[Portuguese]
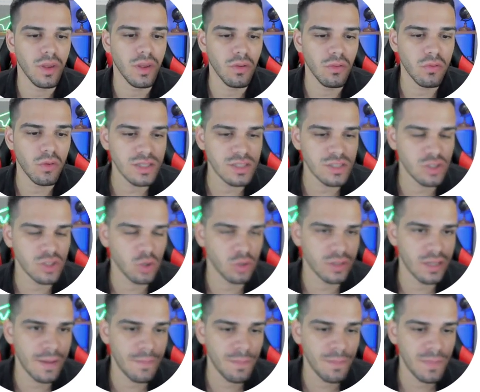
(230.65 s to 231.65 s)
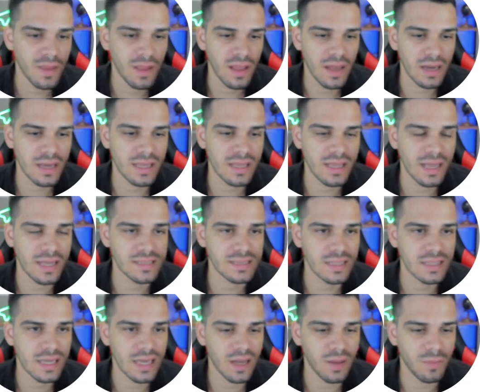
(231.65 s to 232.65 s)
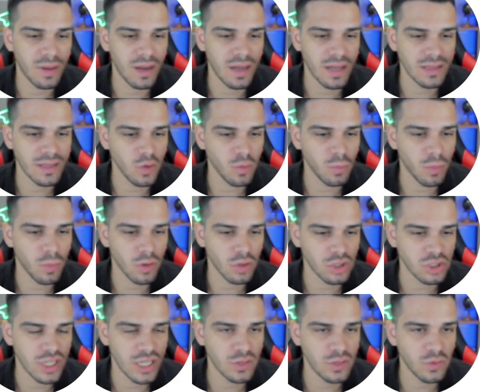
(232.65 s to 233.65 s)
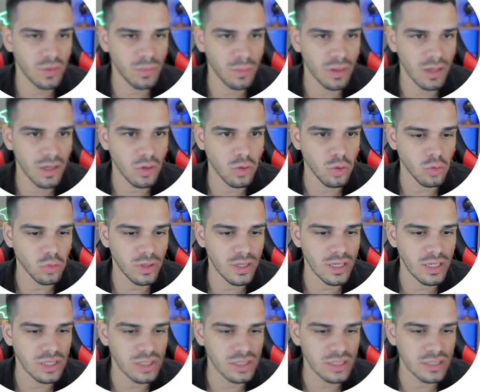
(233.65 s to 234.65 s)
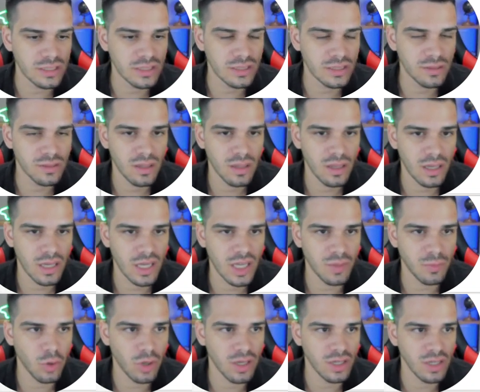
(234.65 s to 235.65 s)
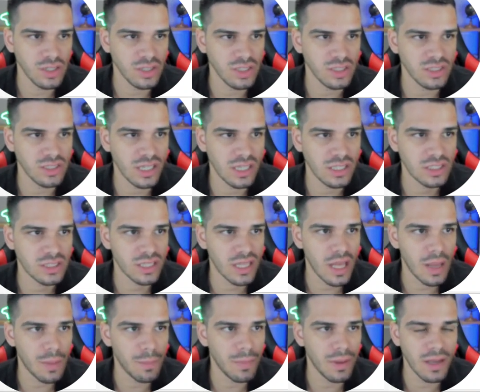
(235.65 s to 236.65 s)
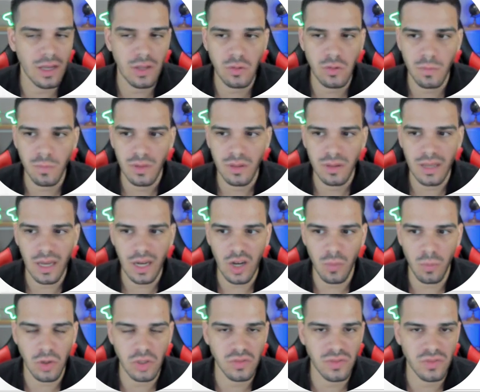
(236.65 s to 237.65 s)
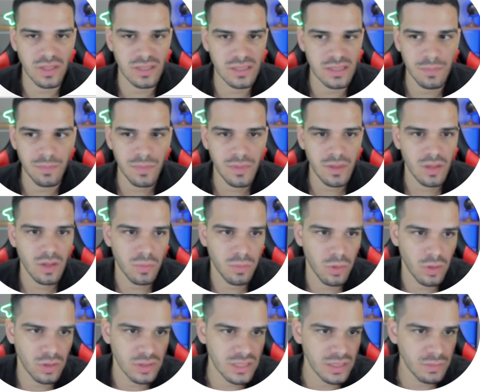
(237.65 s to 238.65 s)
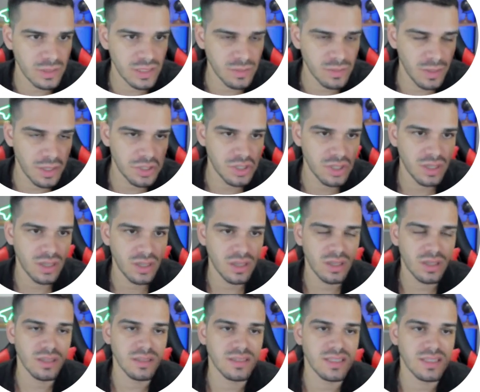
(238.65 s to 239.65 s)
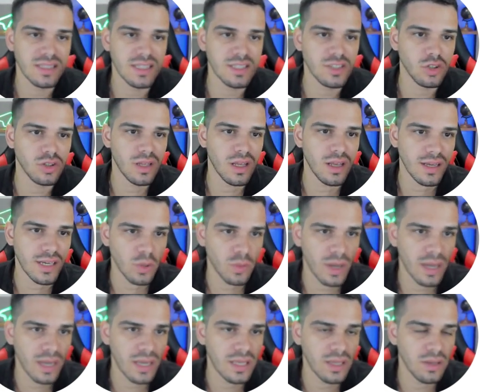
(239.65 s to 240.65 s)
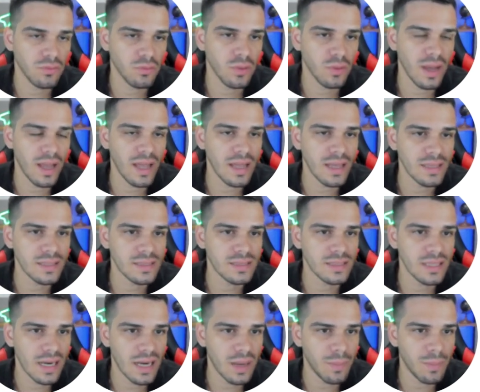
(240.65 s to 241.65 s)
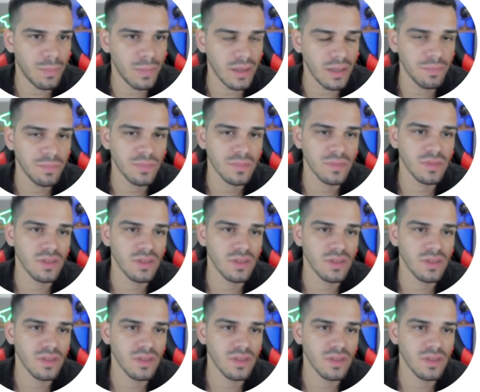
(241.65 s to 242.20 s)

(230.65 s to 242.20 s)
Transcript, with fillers: Eu vou adicionar aqui essa camada em um projeto em branco no QGIS. Aqui meu QGIS já está aberto. O é que eu posso fazer? Eu posso simplesmente selecionar aqui o arquivo SHP.